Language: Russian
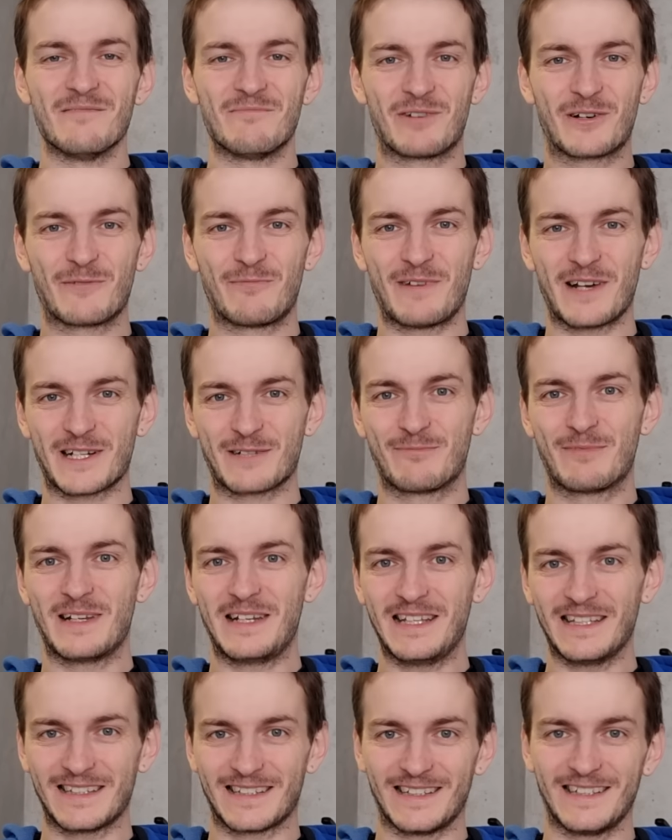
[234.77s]
Покупаешь
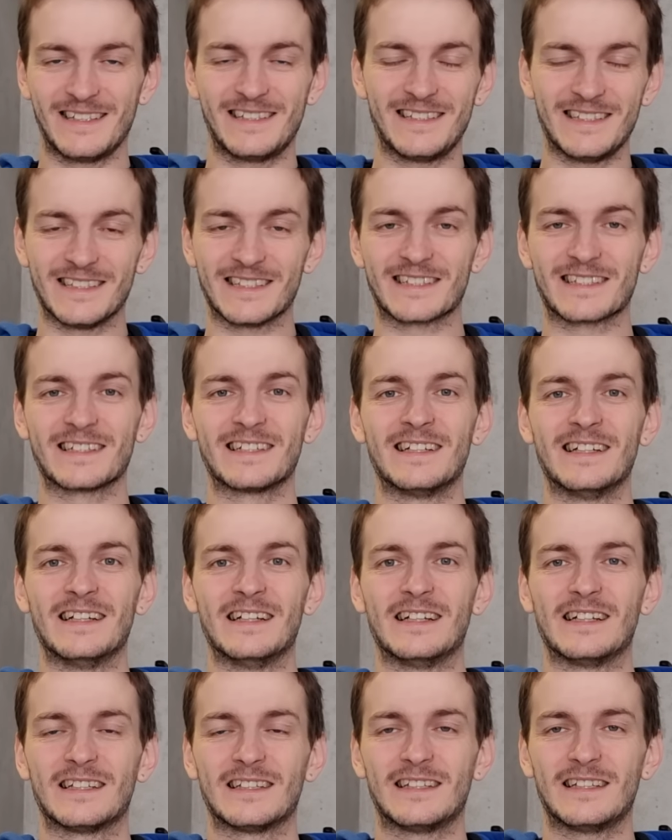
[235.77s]
билет, летишь.
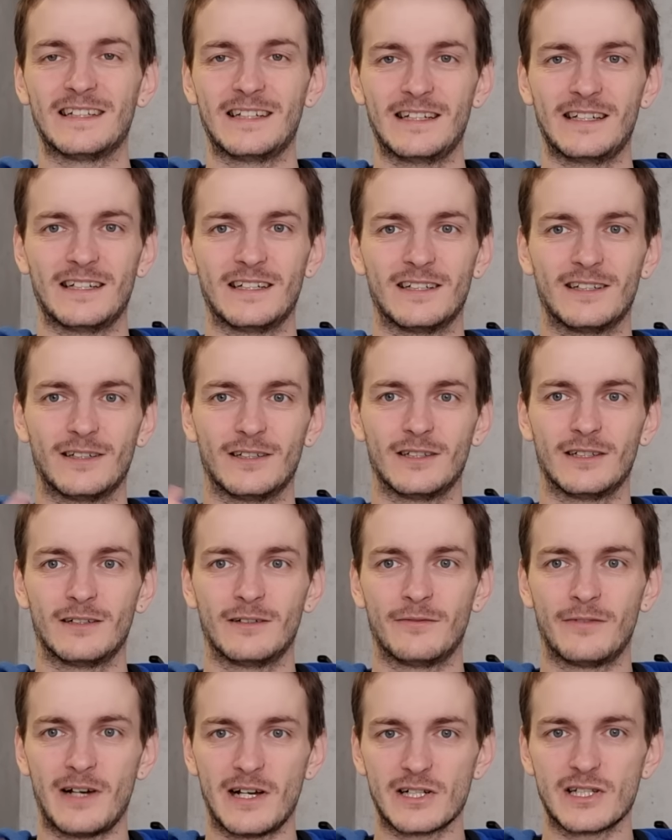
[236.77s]
Да,
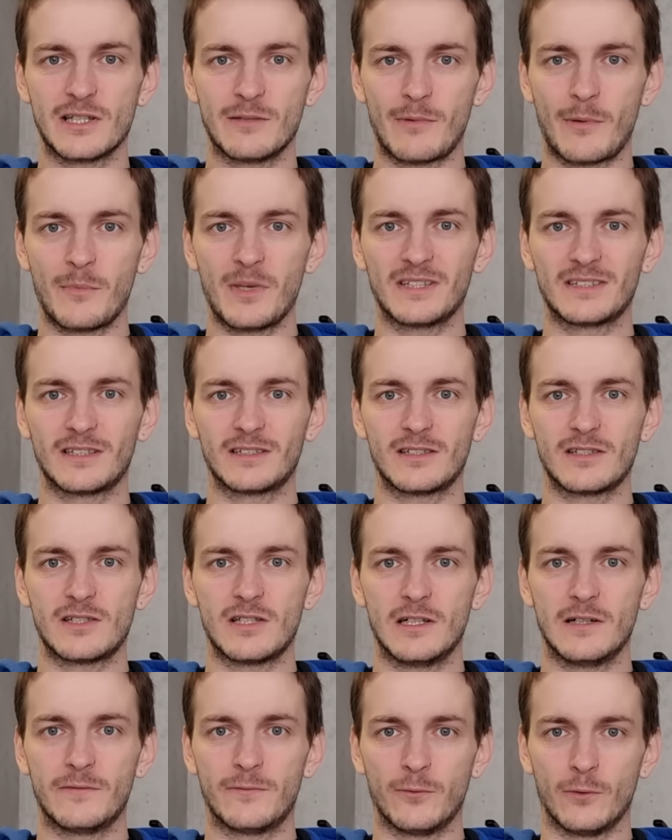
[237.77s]
а, важный момент – это
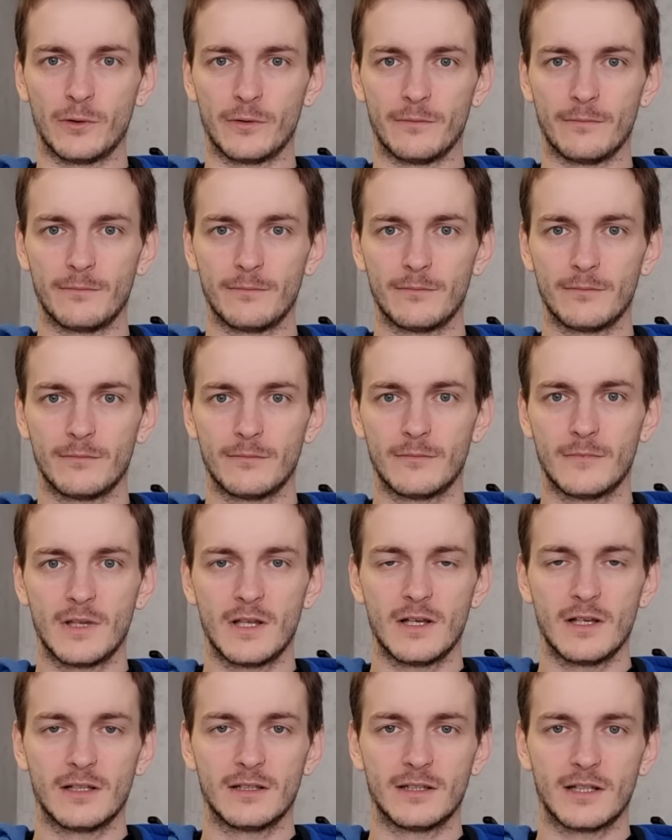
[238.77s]
телефон.
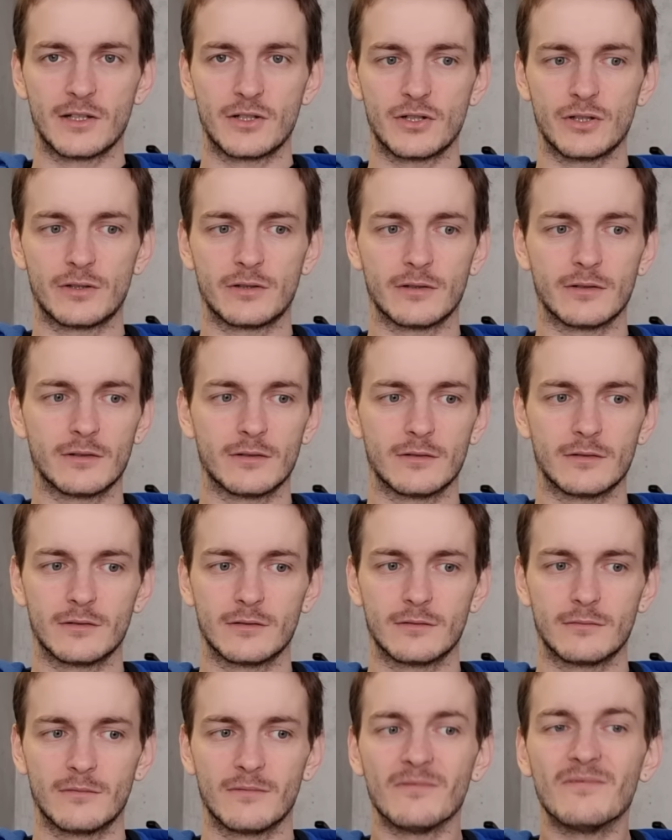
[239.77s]
Значит,
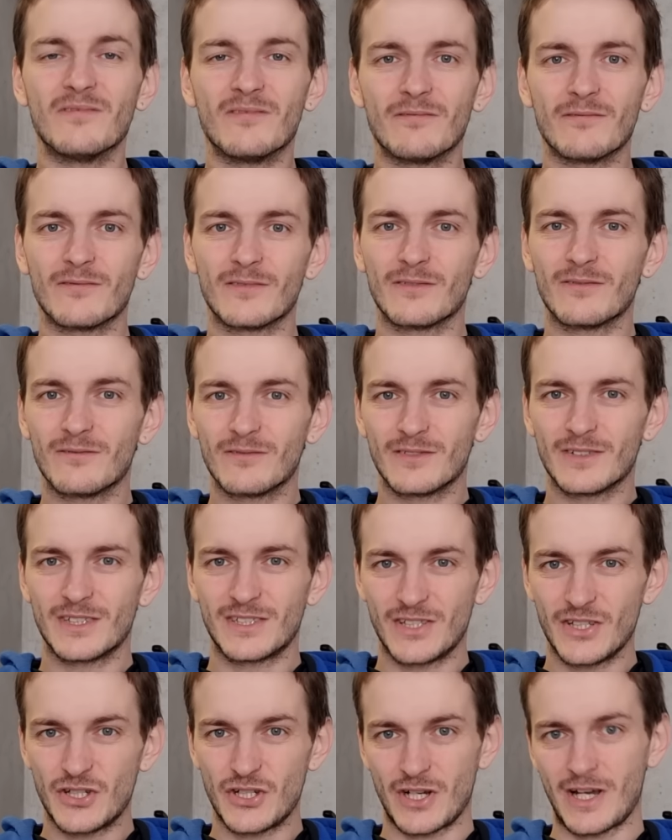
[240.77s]

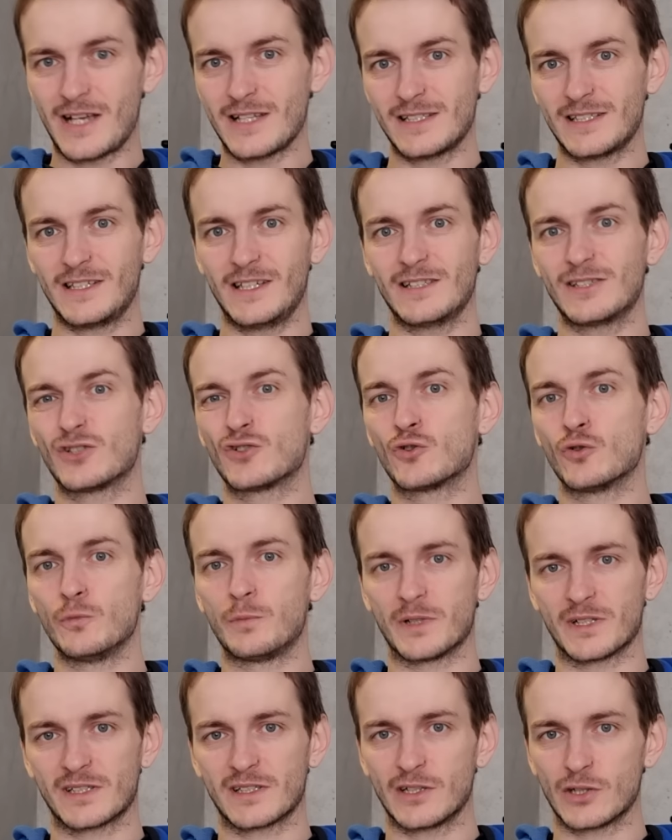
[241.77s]
сейчас есть
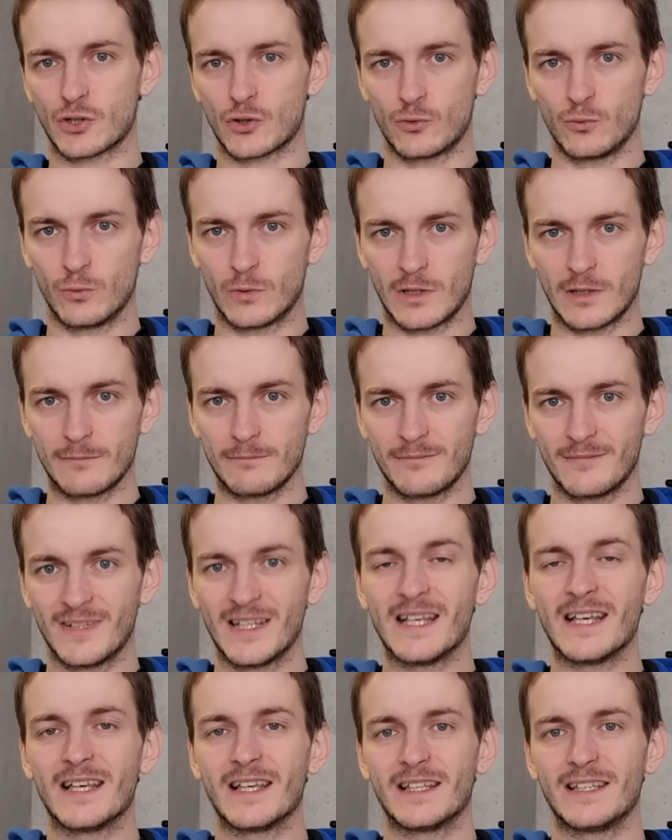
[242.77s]
суперская штука.
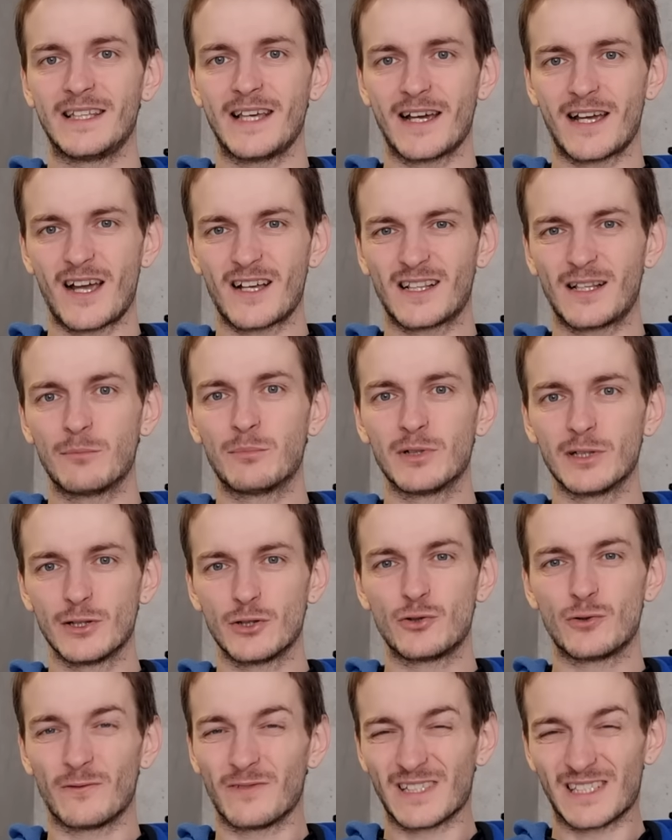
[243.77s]
Я, когда был
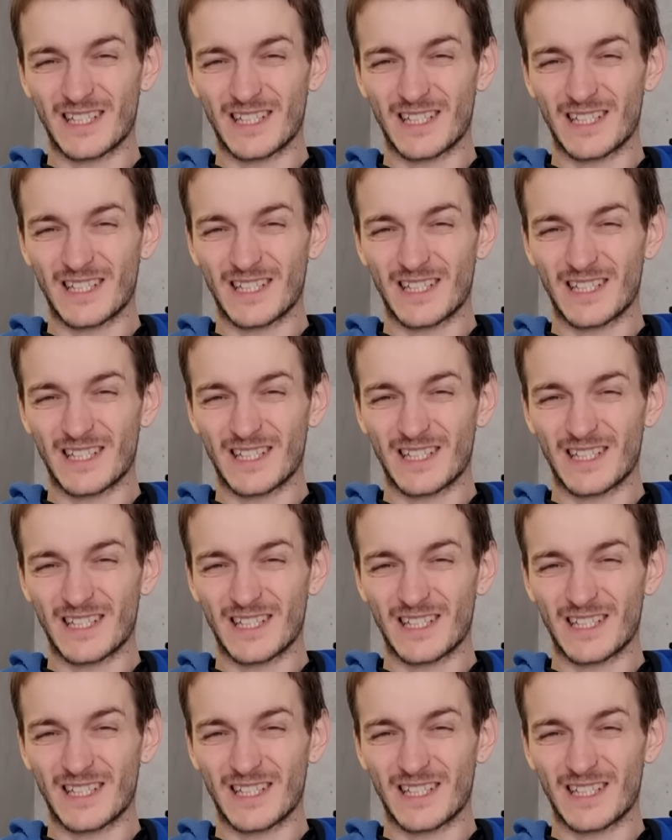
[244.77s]
еще в